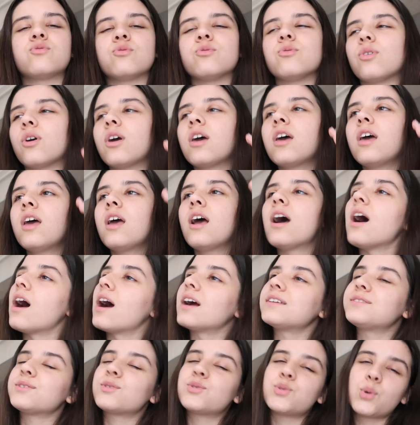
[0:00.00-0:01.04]
Çünkü
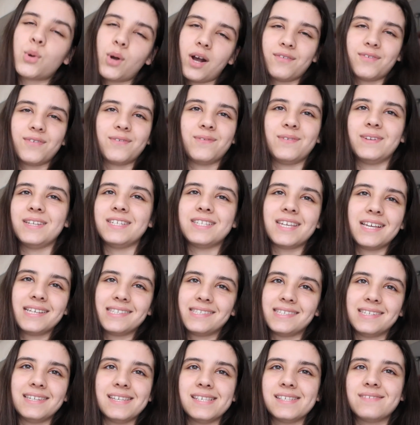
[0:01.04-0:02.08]
artık çok
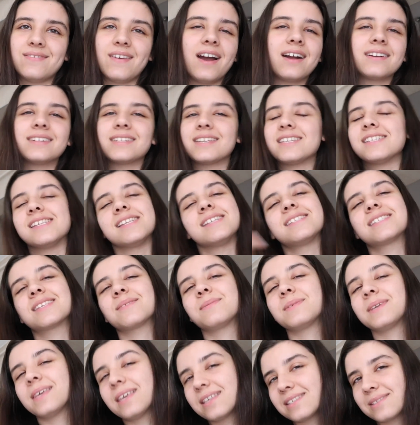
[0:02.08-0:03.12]
hafifleyeceksiniz ve artık istediğiniz
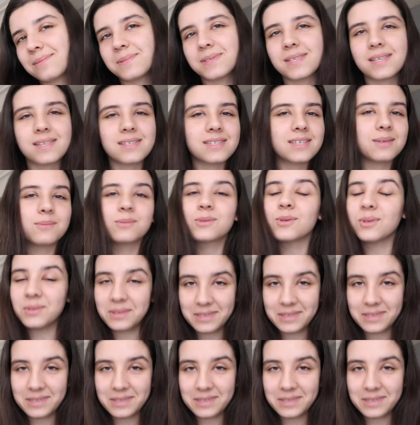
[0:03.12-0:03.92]
gibi gezip istediğiniz gibi